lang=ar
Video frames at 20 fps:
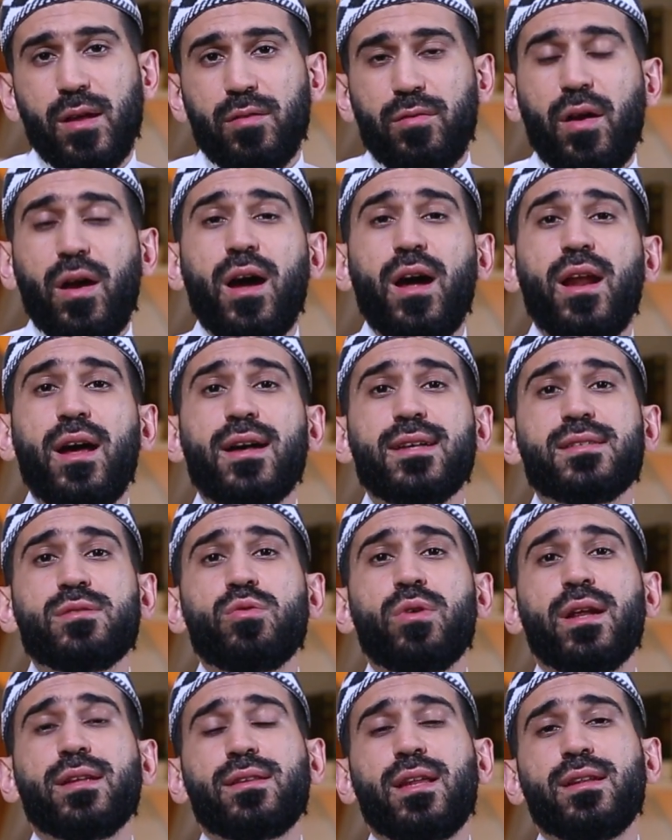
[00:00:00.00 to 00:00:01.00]
فقرا
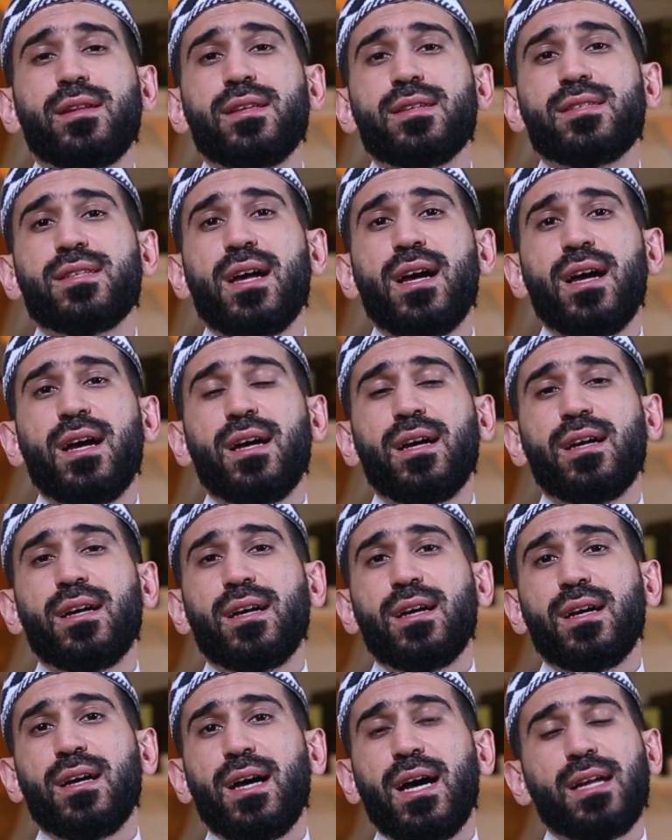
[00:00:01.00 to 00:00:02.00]
سوره النساء
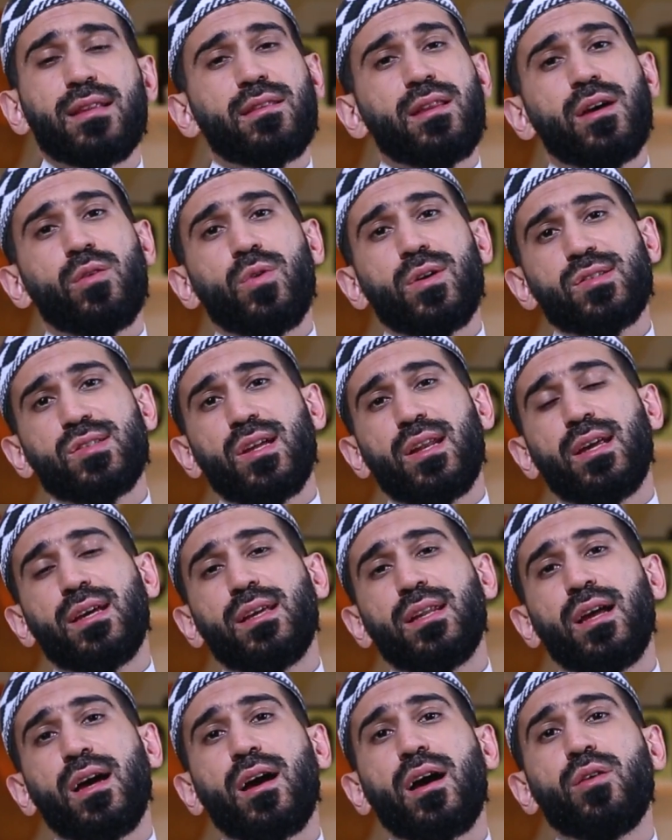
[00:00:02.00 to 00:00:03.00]
حتى وصل
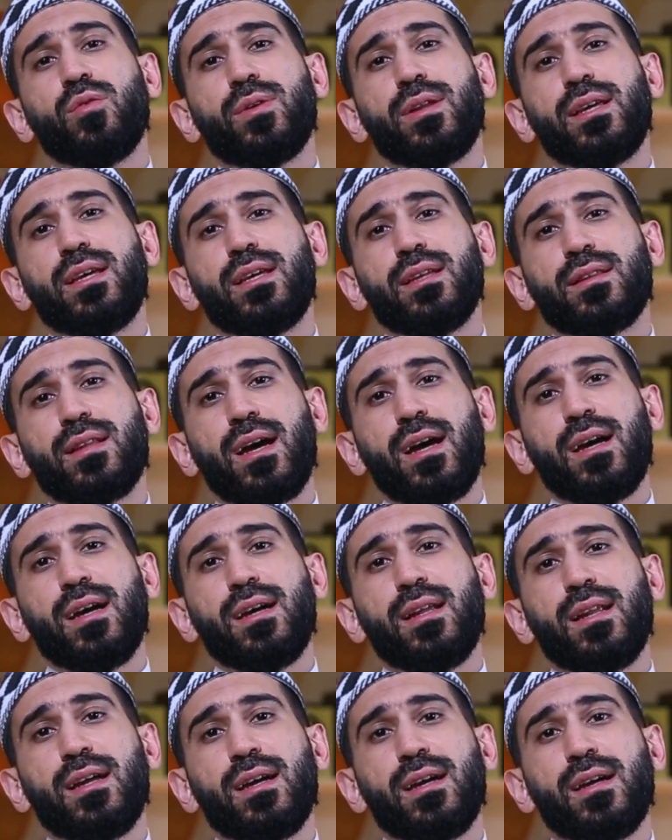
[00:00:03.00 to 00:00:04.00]
الى قوله
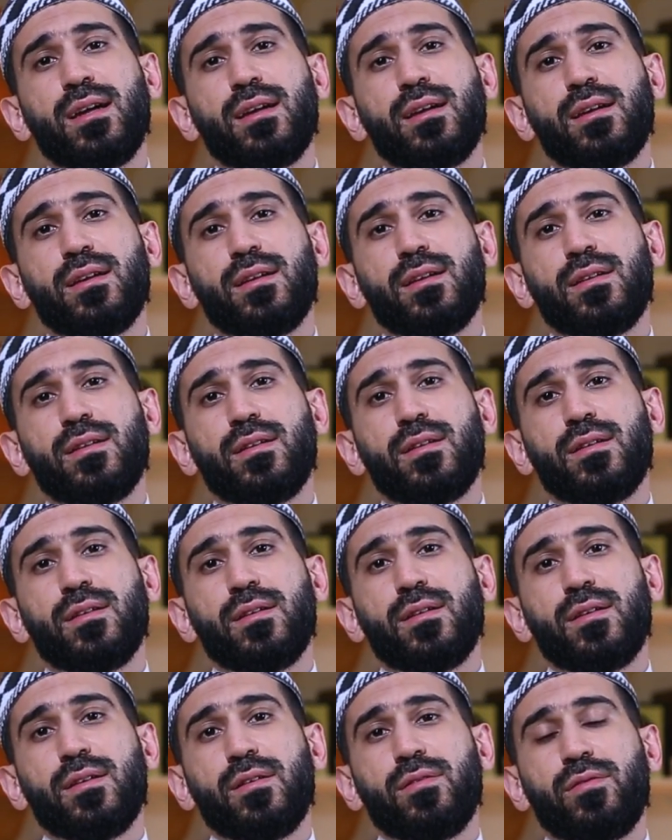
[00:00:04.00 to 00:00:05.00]
تعالى
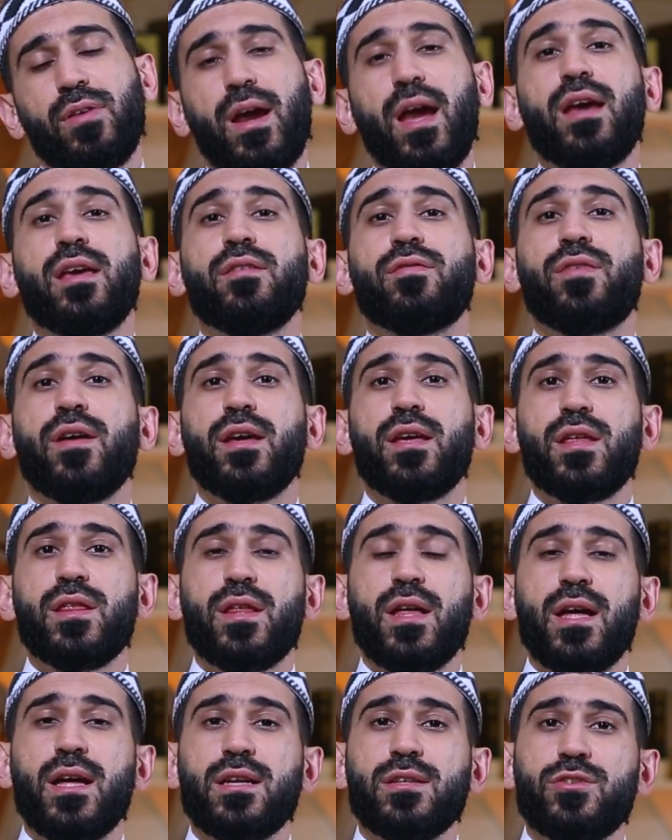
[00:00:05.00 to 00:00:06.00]
فكيف
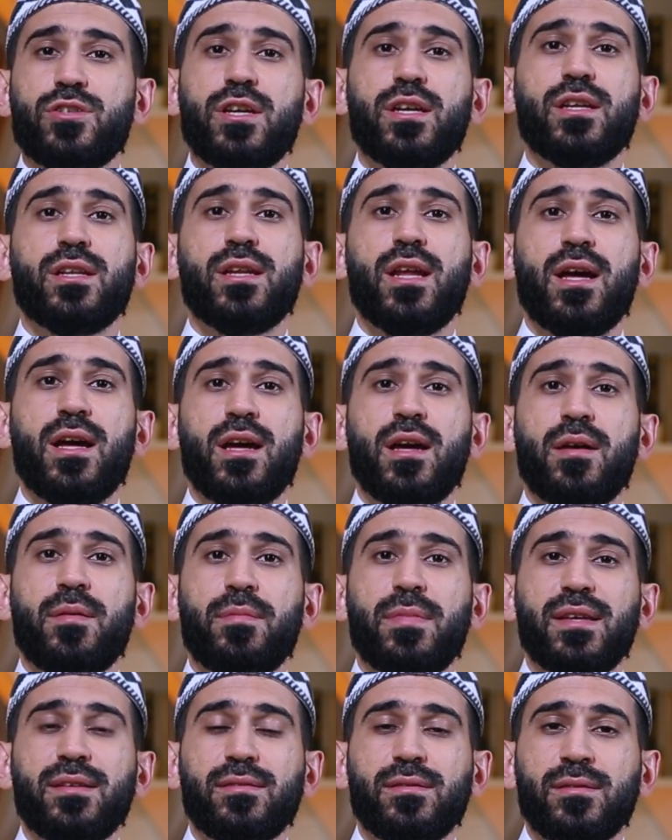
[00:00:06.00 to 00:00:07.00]
اذا جئنا
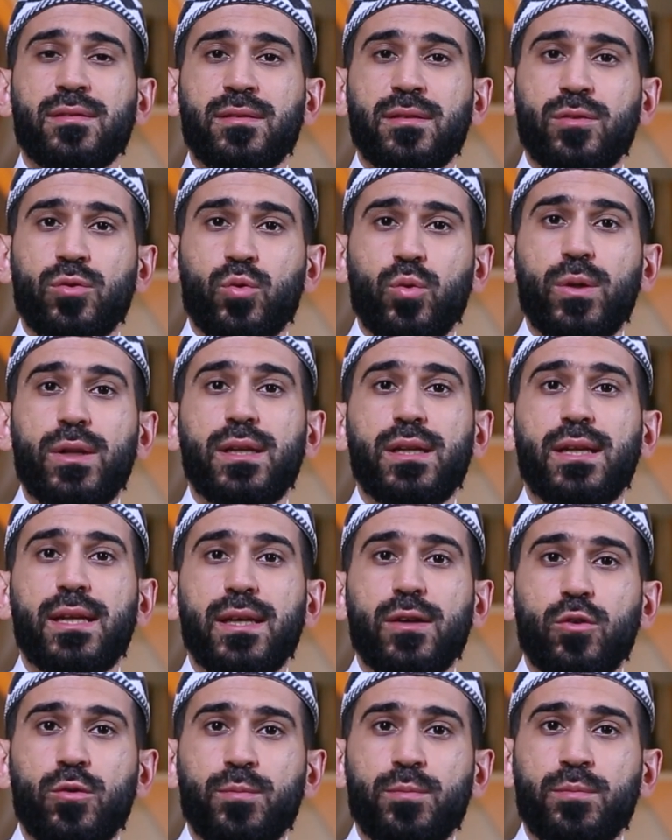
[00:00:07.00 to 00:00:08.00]
من
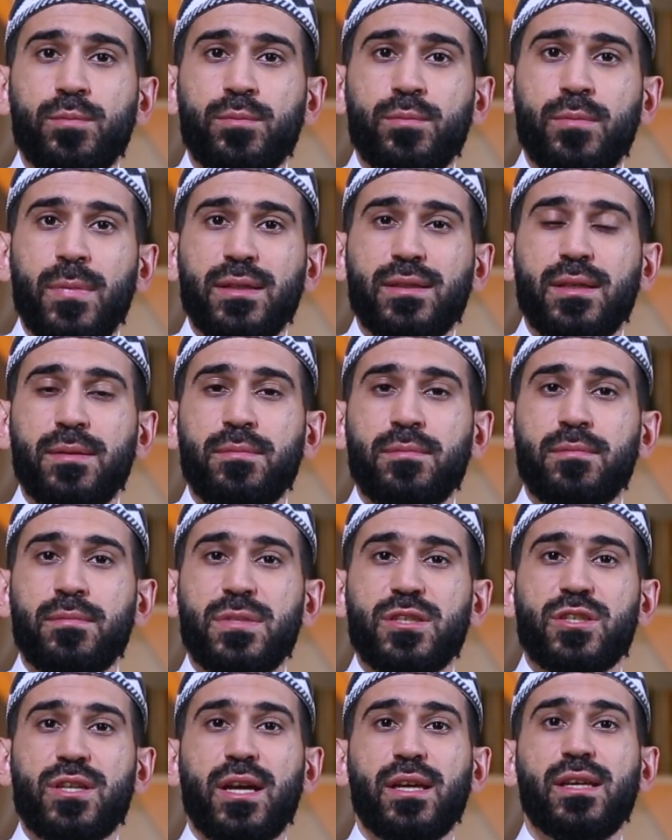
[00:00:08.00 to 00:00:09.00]
كل امه
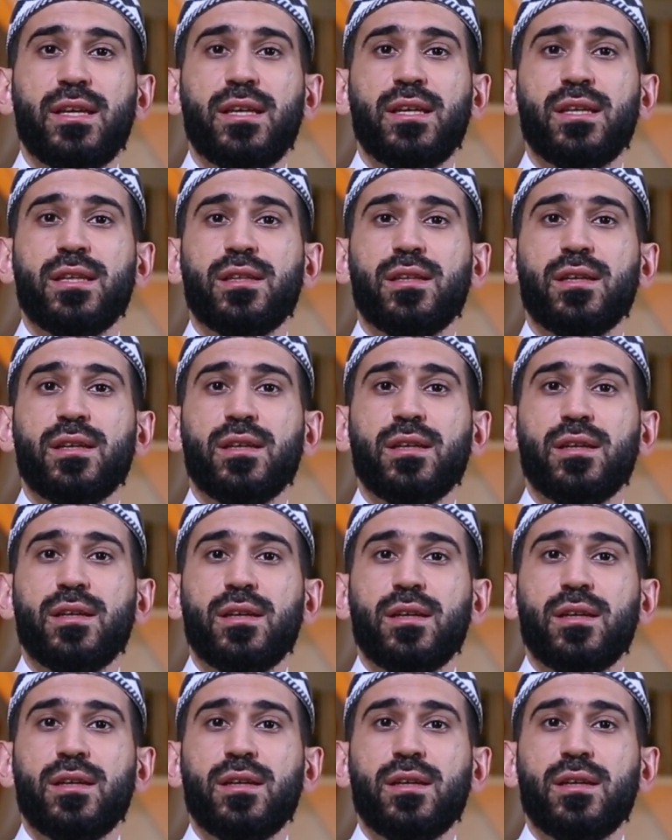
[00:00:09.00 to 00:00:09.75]
بشهيد